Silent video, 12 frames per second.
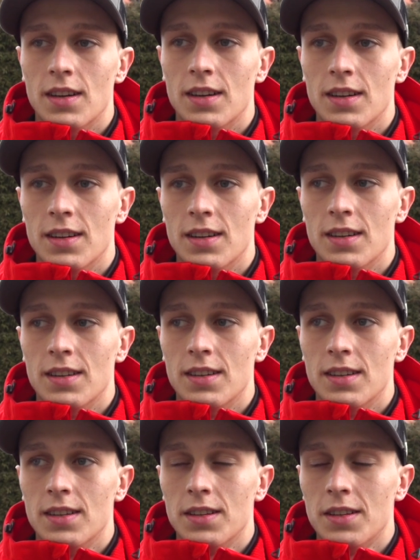
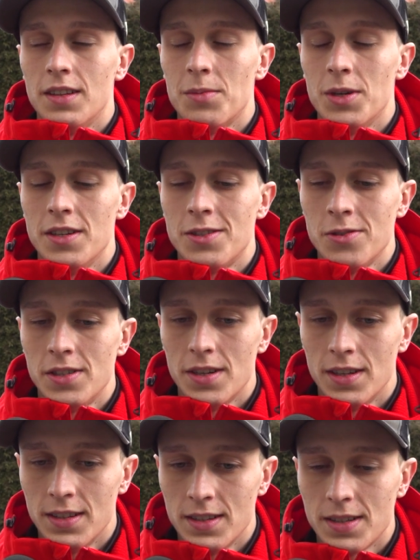E, no na moje
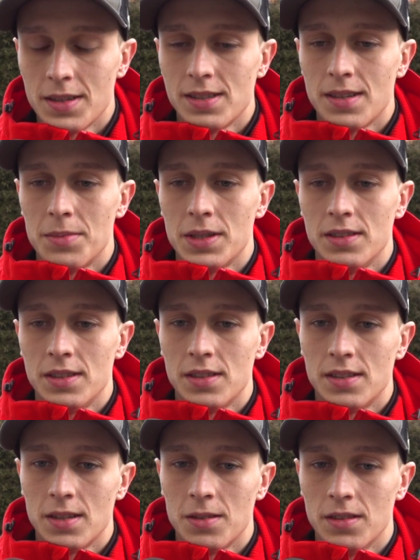czucie za, za bardzo
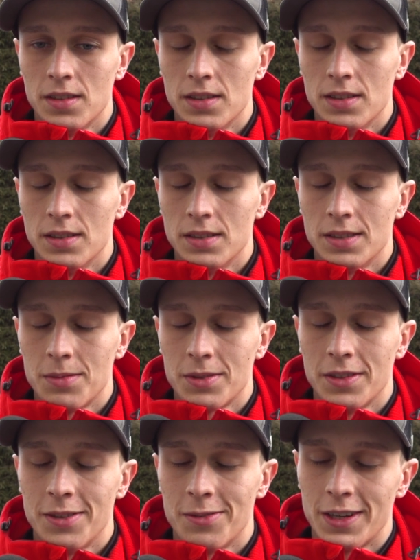się za,
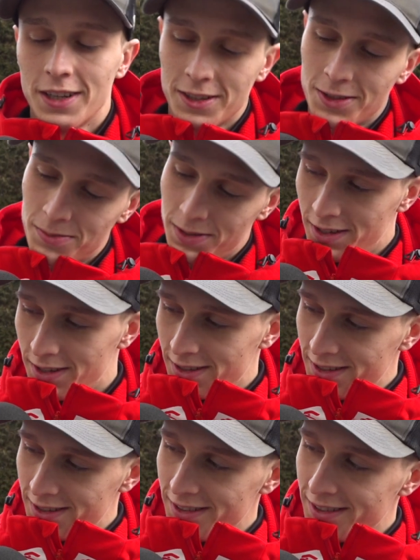zamknąłem klatką na,
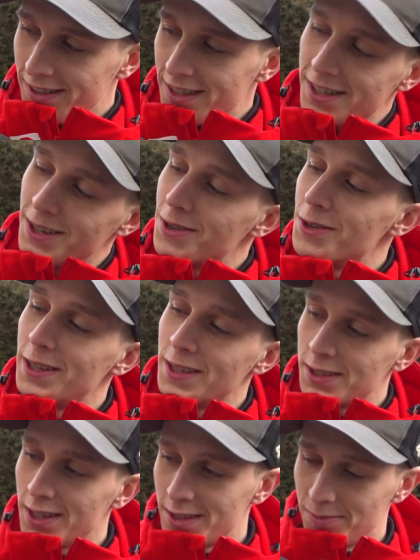znaczy ogólnie
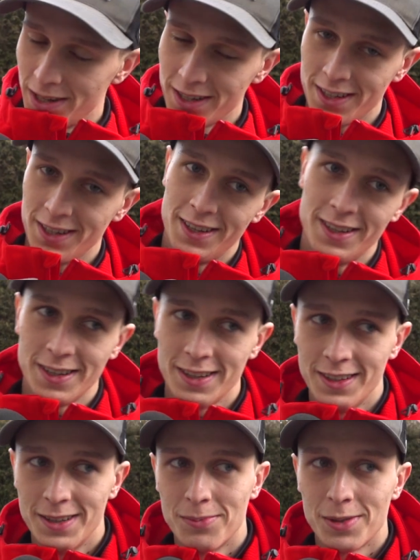stat belki
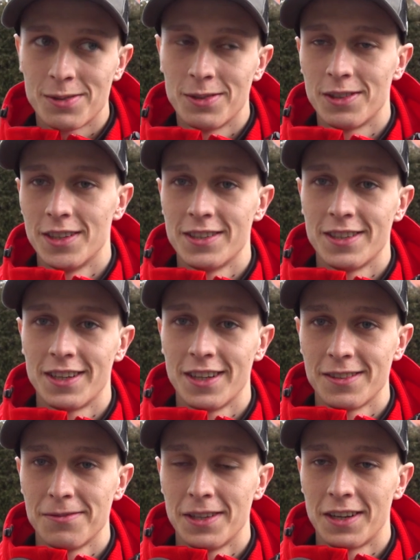e, poszły trochę za
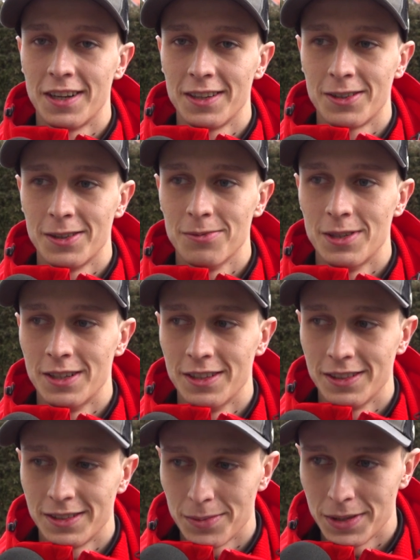agresywnie klatką,
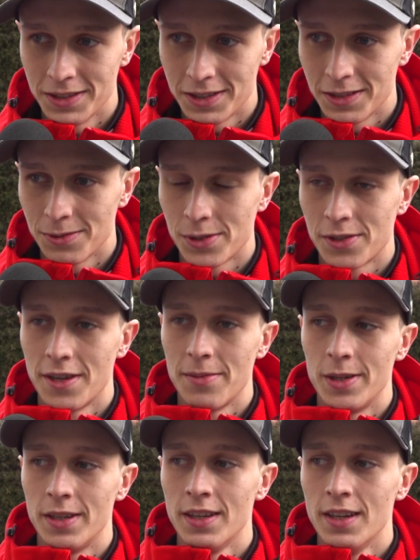e, za bardzo się
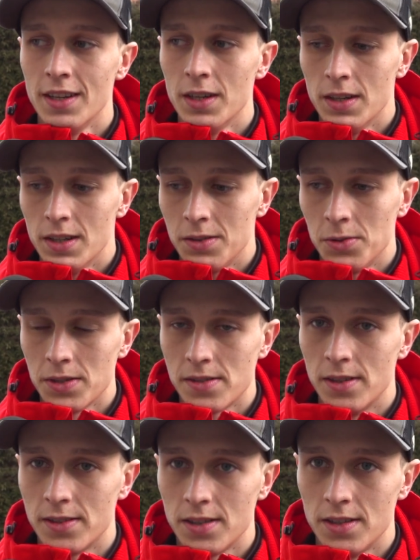złożyłem i to jest
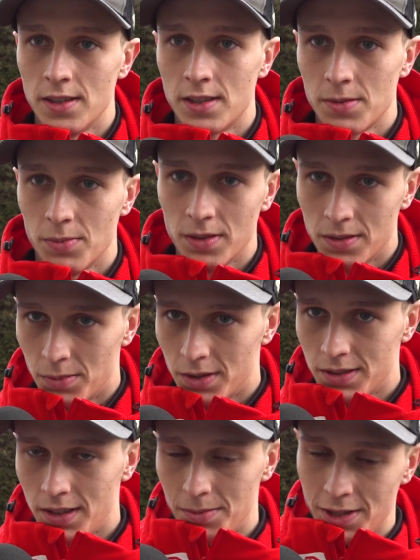dosyć mo
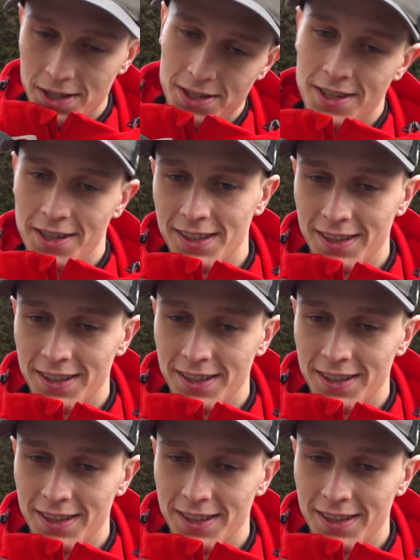mocne przejście